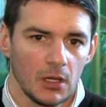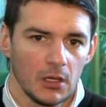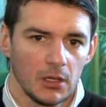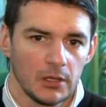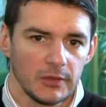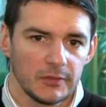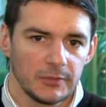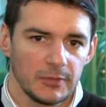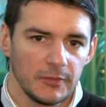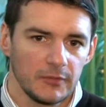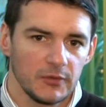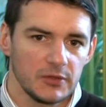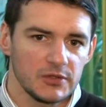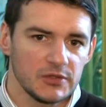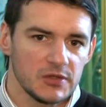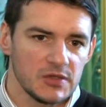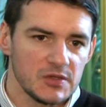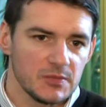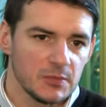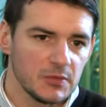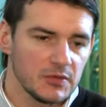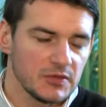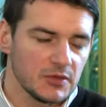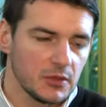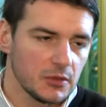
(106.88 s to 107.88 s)
Z pewnością
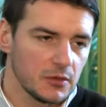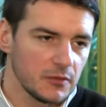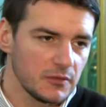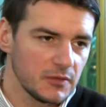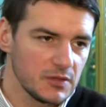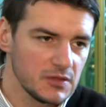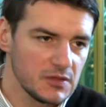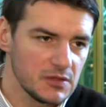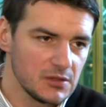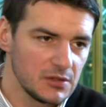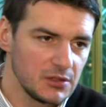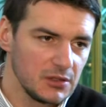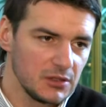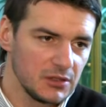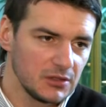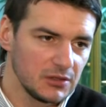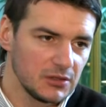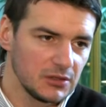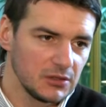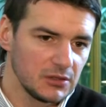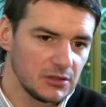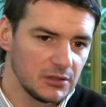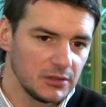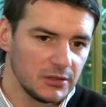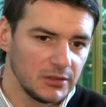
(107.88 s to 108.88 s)
sponsorów jest nigdy,
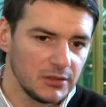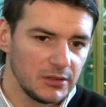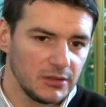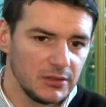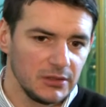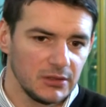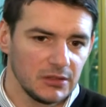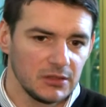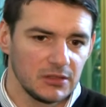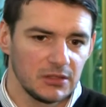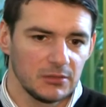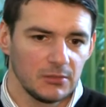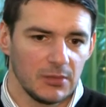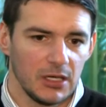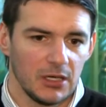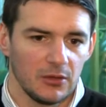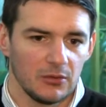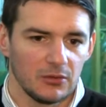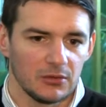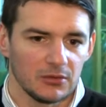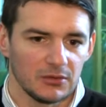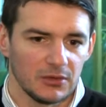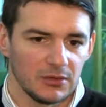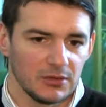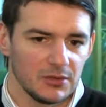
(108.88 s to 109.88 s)
nigdy
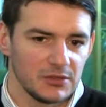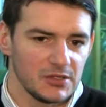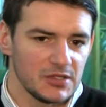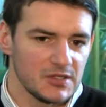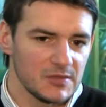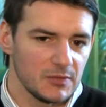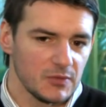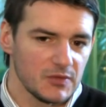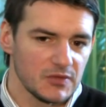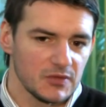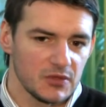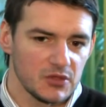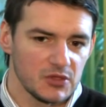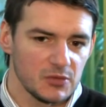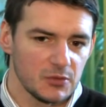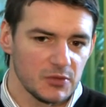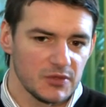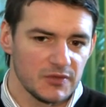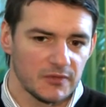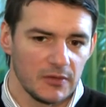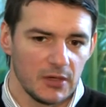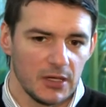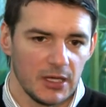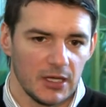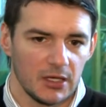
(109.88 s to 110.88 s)
mało. Ci sponsorzy
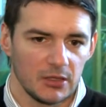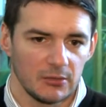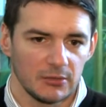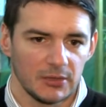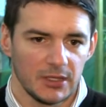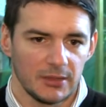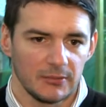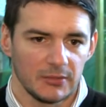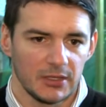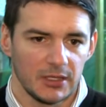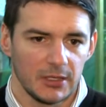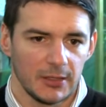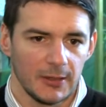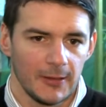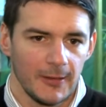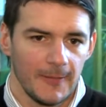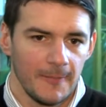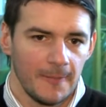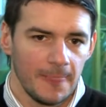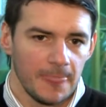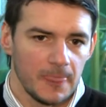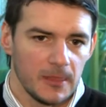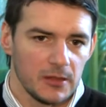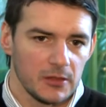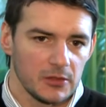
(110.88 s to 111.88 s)
pozwalają nam na
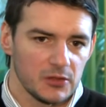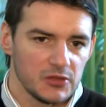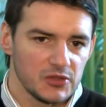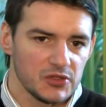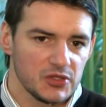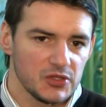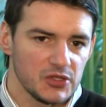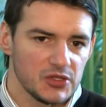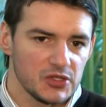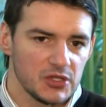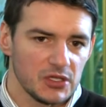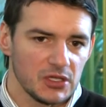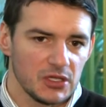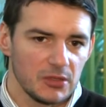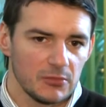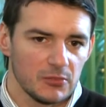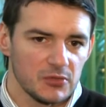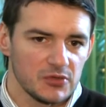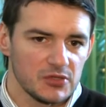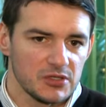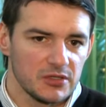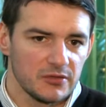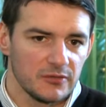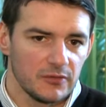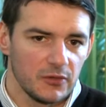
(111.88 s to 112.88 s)
rozszerzenie
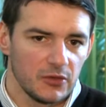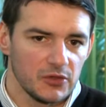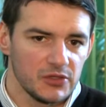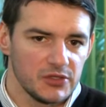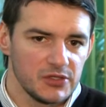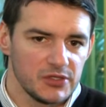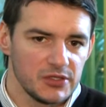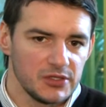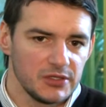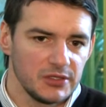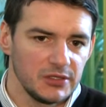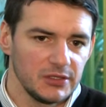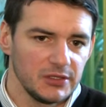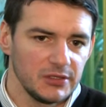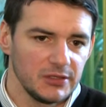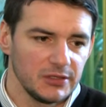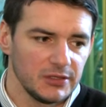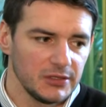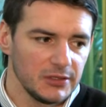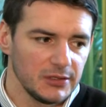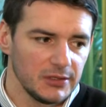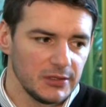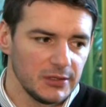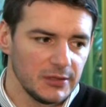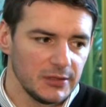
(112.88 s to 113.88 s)
możliwości,
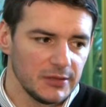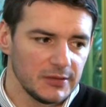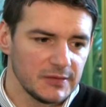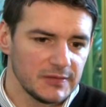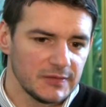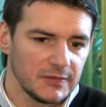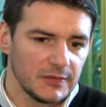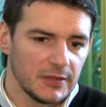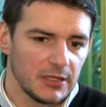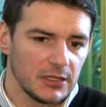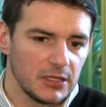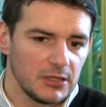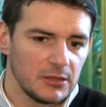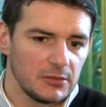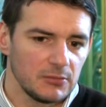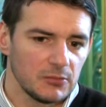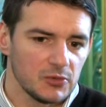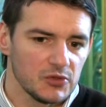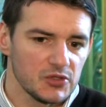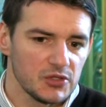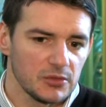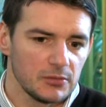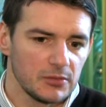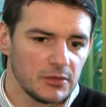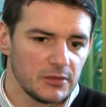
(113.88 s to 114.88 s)
e, z jakich
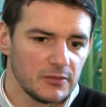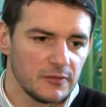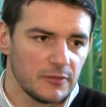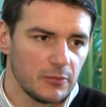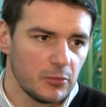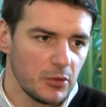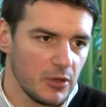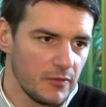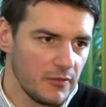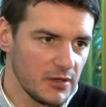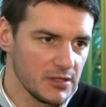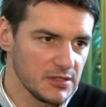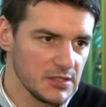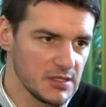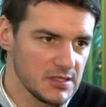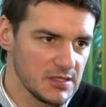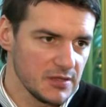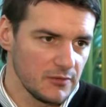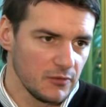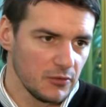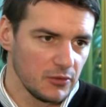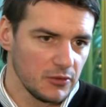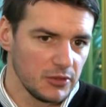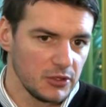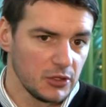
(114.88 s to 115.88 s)
możemy wpływać na
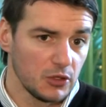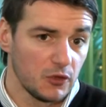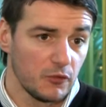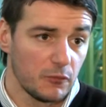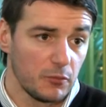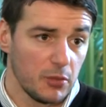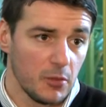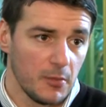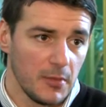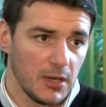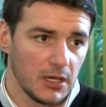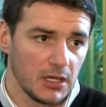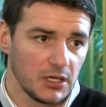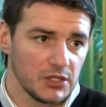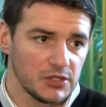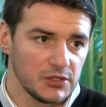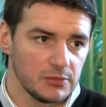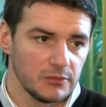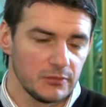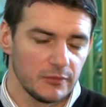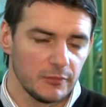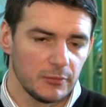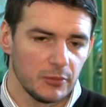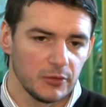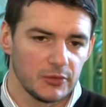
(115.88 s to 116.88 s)
zawodników, pomagać
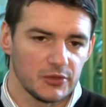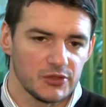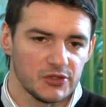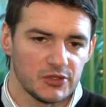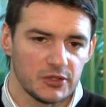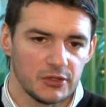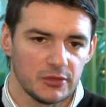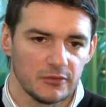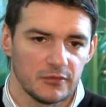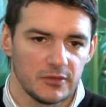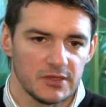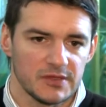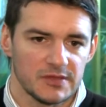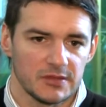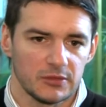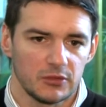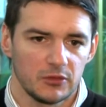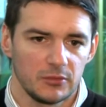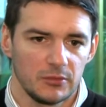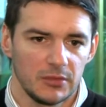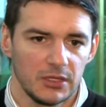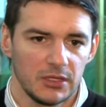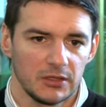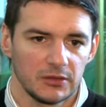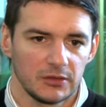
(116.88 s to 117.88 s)
im w podnoszeniu własnych
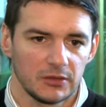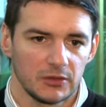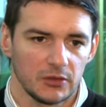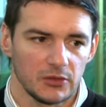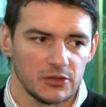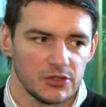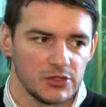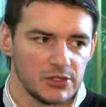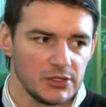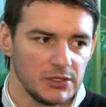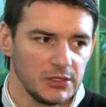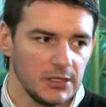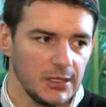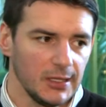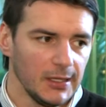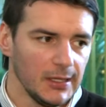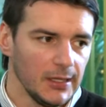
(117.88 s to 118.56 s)
umiejętności.